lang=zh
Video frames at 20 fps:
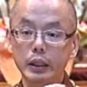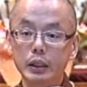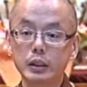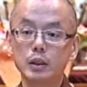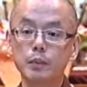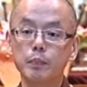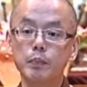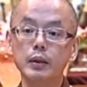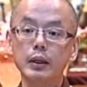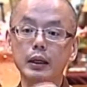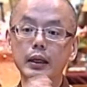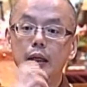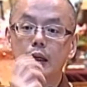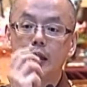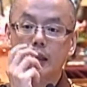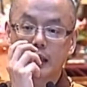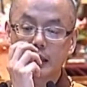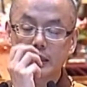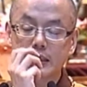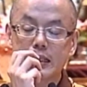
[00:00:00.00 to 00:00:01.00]
你是不能
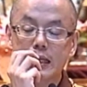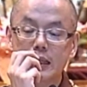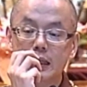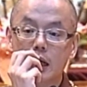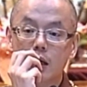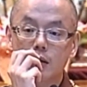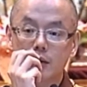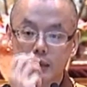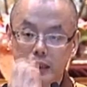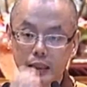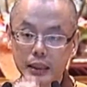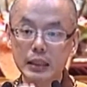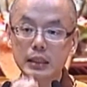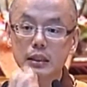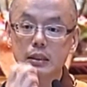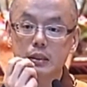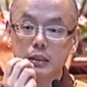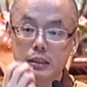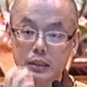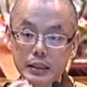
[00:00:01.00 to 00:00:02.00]
可能见到
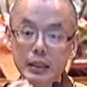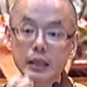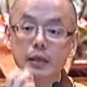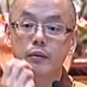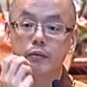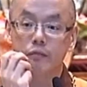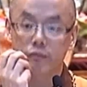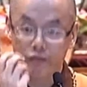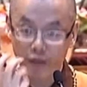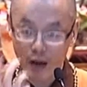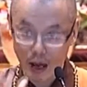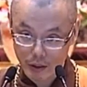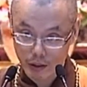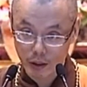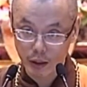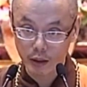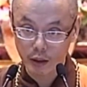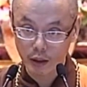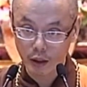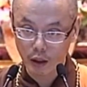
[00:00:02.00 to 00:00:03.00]
清净法
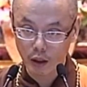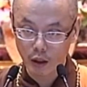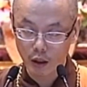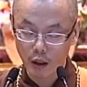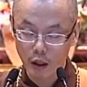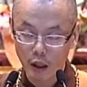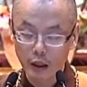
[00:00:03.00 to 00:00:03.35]
身的。